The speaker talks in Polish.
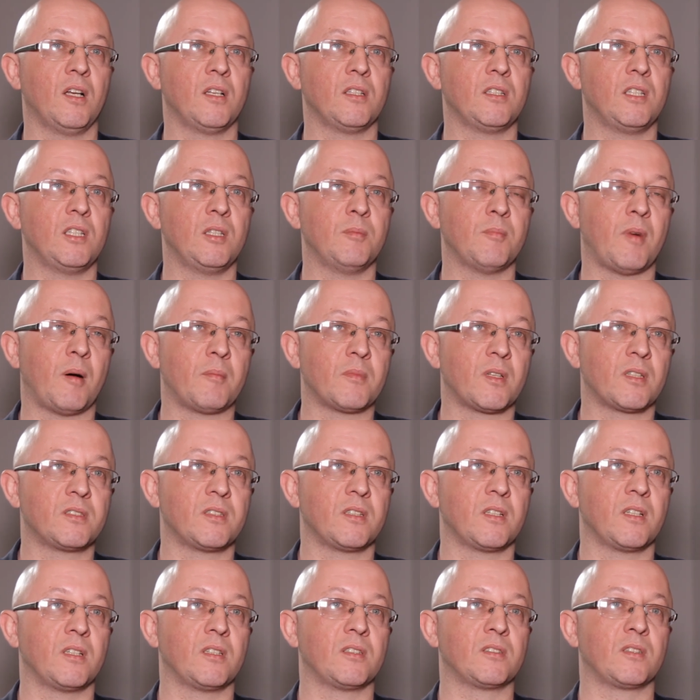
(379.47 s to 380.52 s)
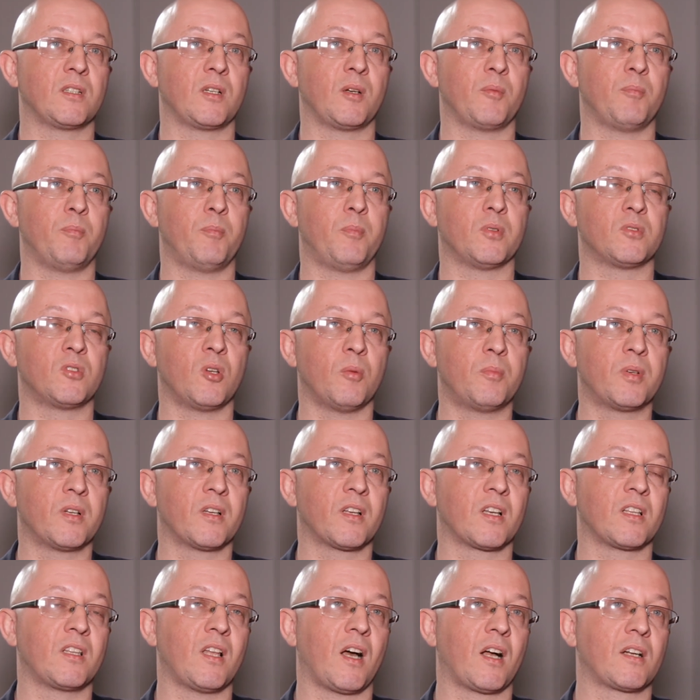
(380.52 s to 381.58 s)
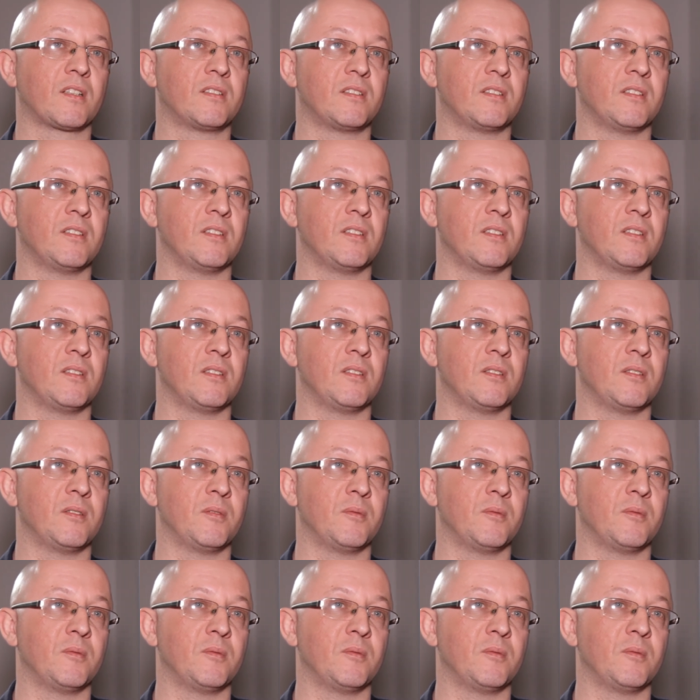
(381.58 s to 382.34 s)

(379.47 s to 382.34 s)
i mam nadzieję, że po dobrej redakcji